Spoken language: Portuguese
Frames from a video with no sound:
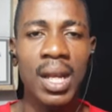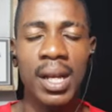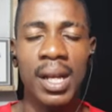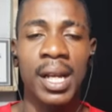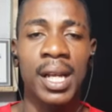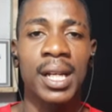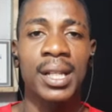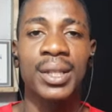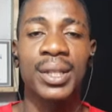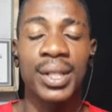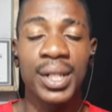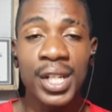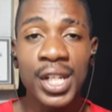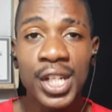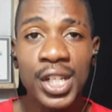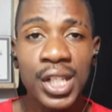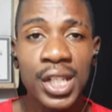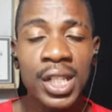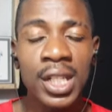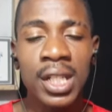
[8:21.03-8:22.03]
é
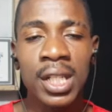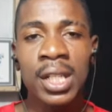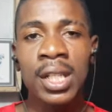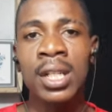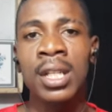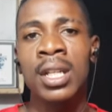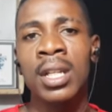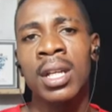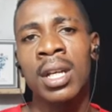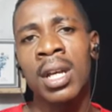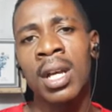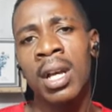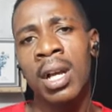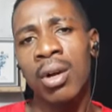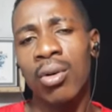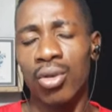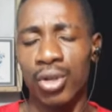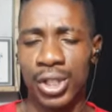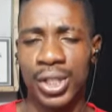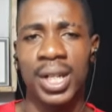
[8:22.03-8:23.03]
triste e
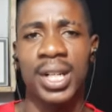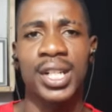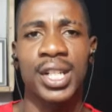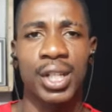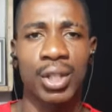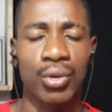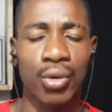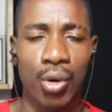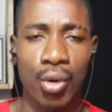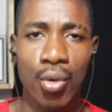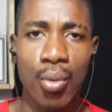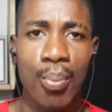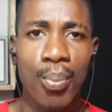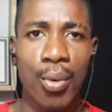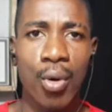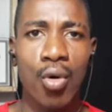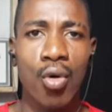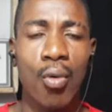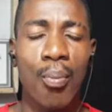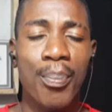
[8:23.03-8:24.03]
constrangedor um
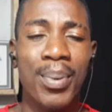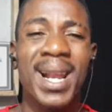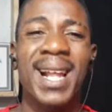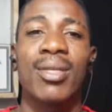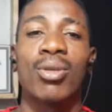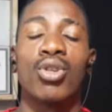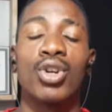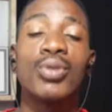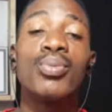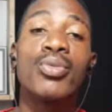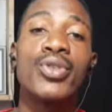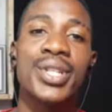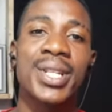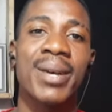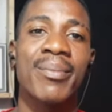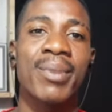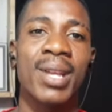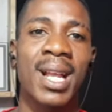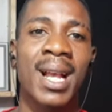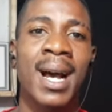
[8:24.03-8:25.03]
pouco para nós
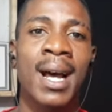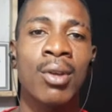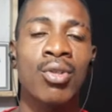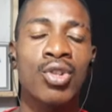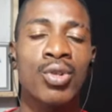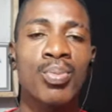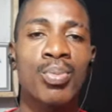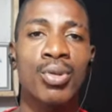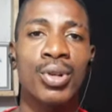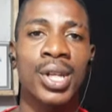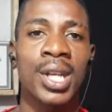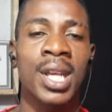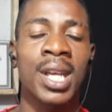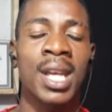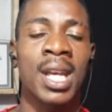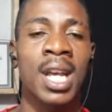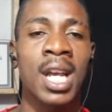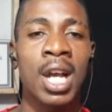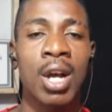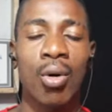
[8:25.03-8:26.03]
moçambicanos, porque,